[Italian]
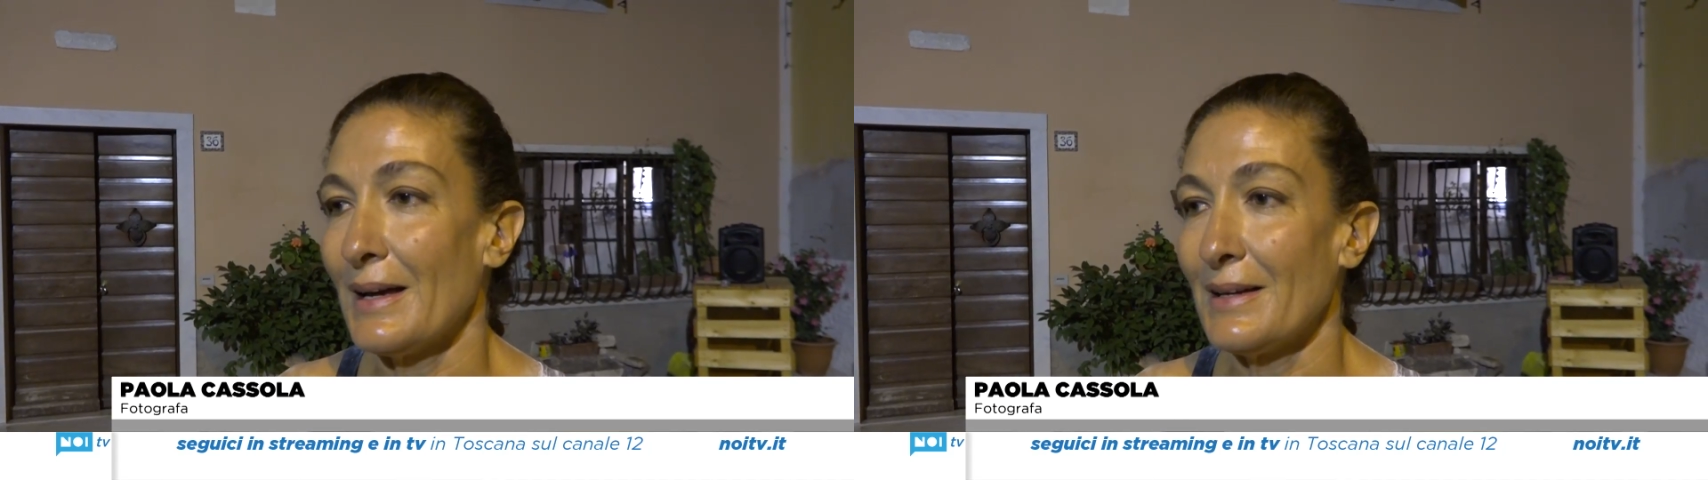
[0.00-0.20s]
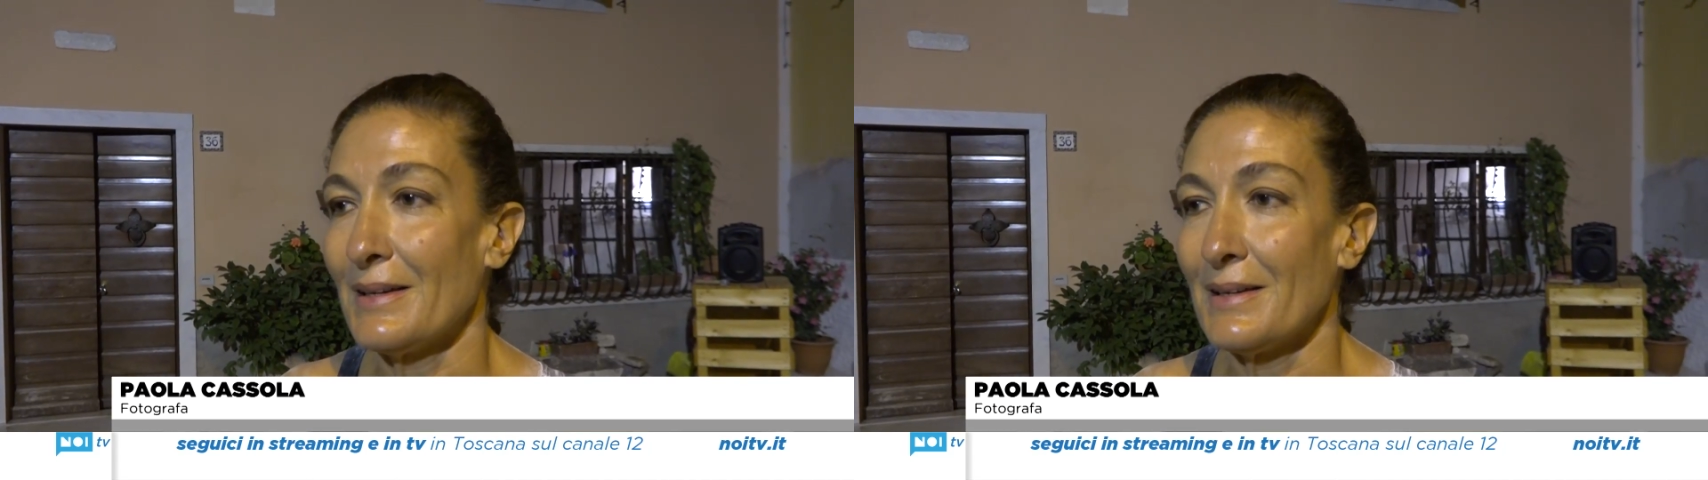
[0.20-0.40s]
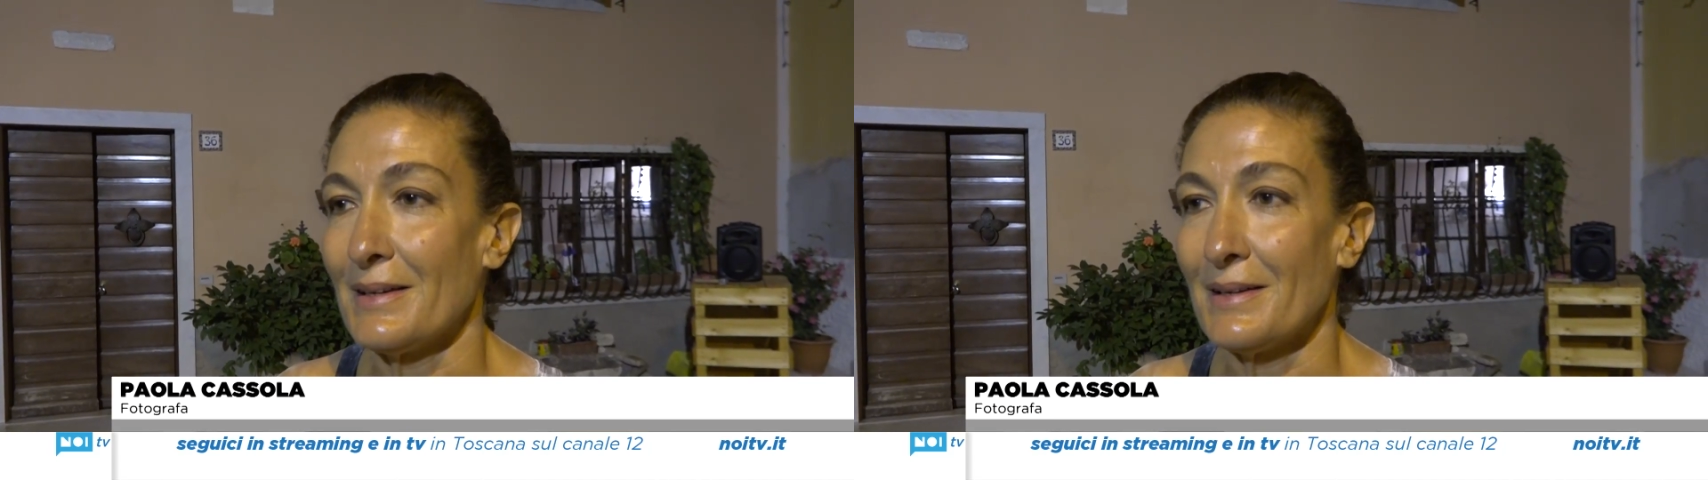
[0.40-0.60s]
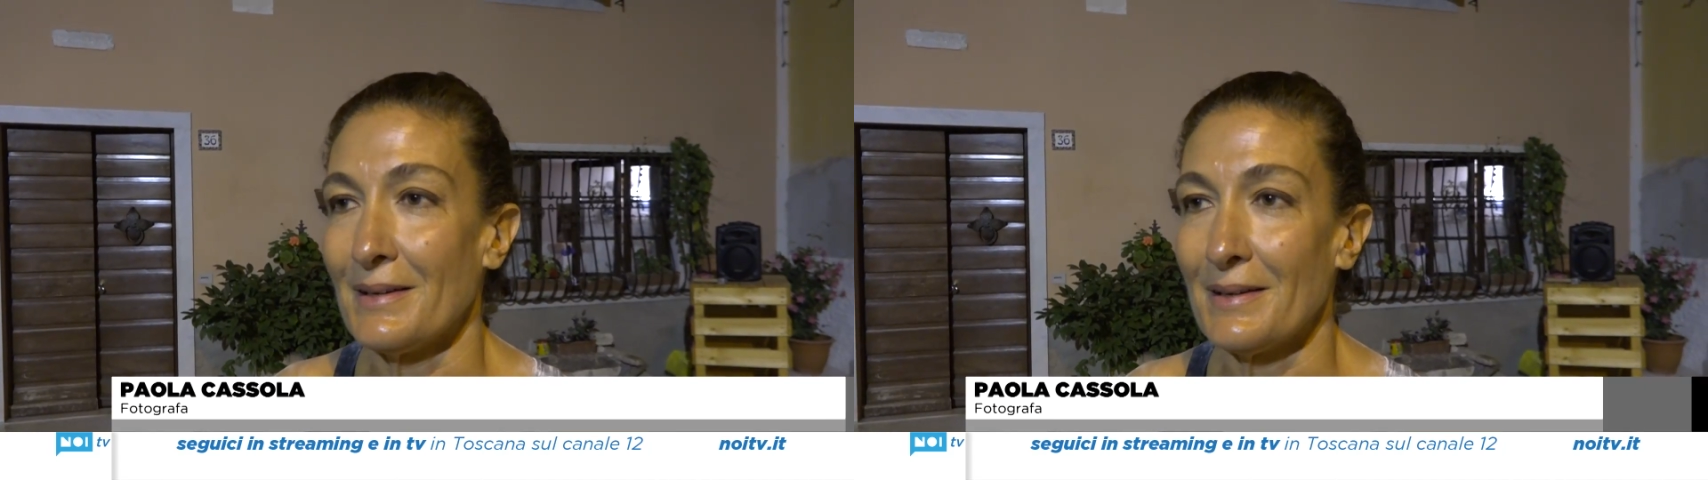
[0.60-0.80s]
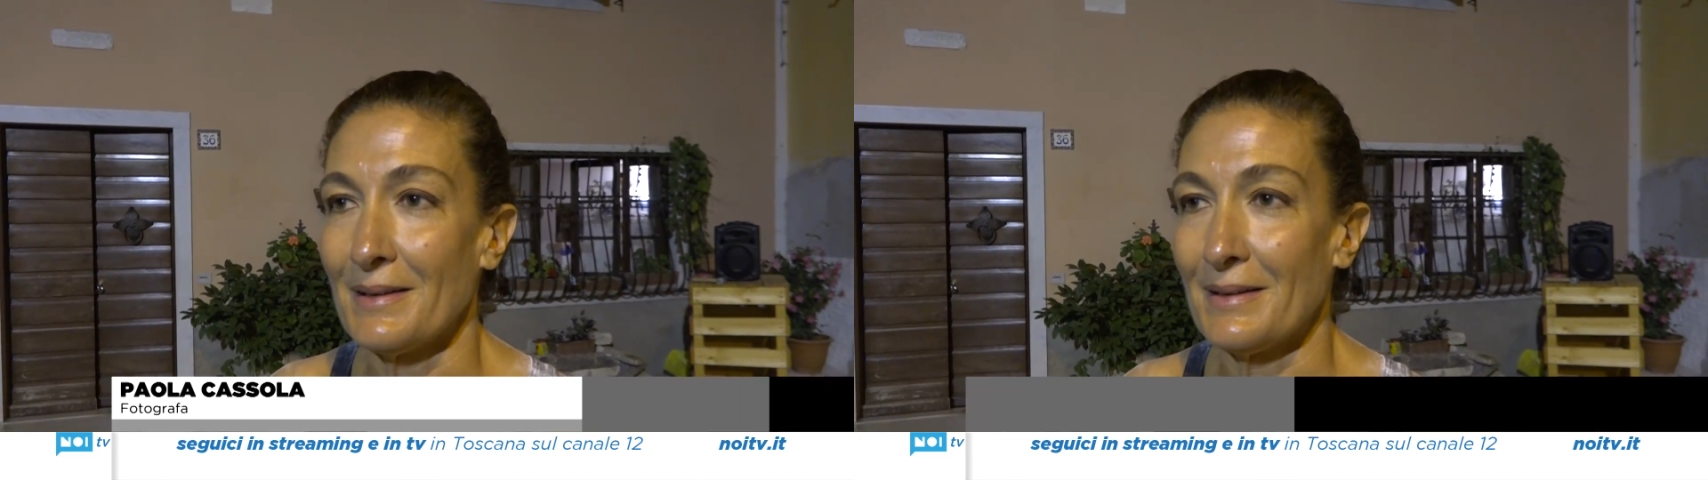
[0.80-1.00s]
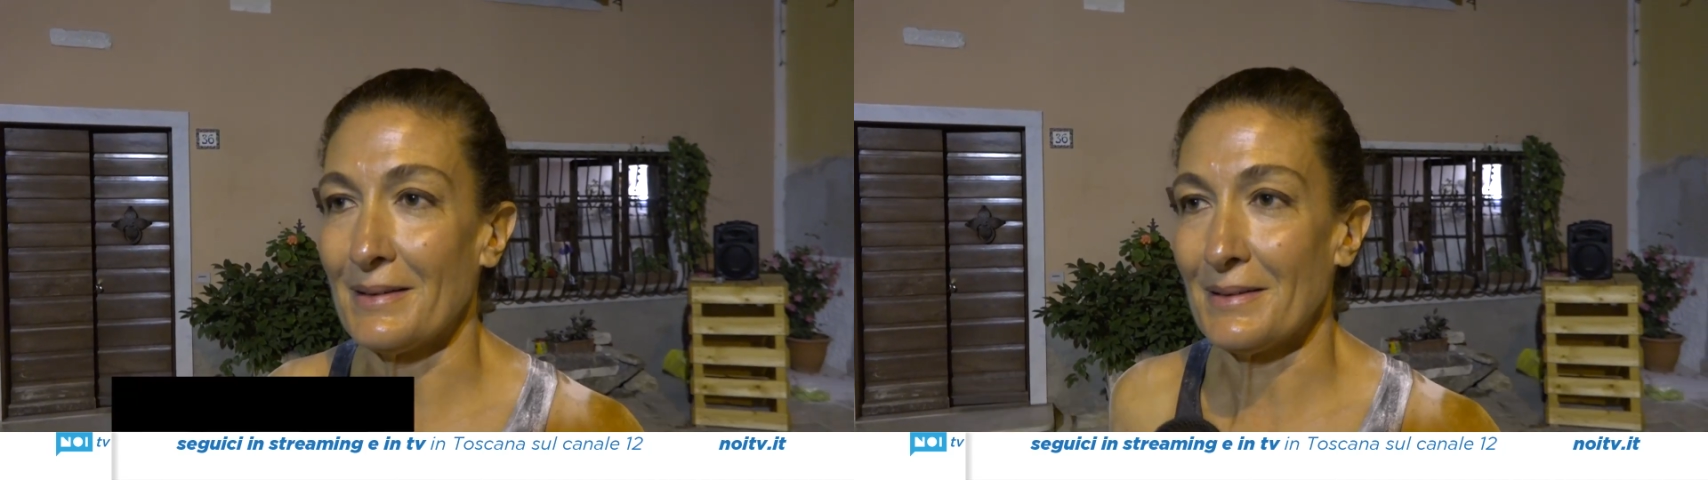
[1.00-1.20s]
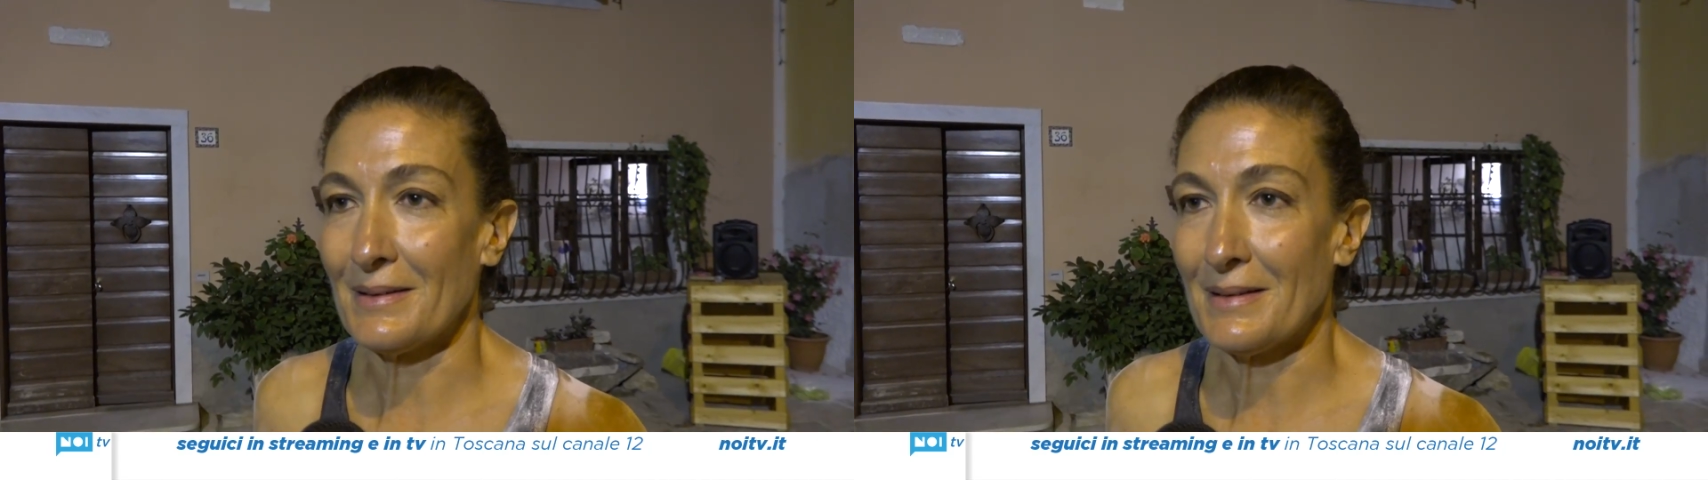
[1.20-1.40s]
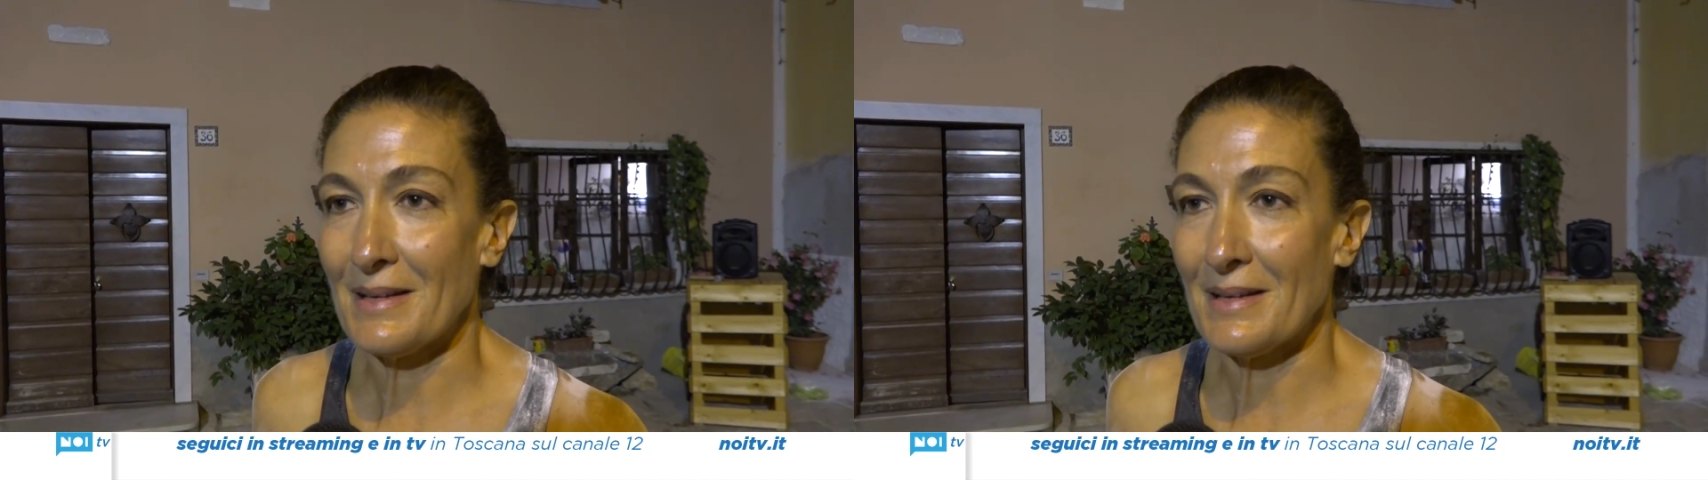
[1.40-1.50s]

eh,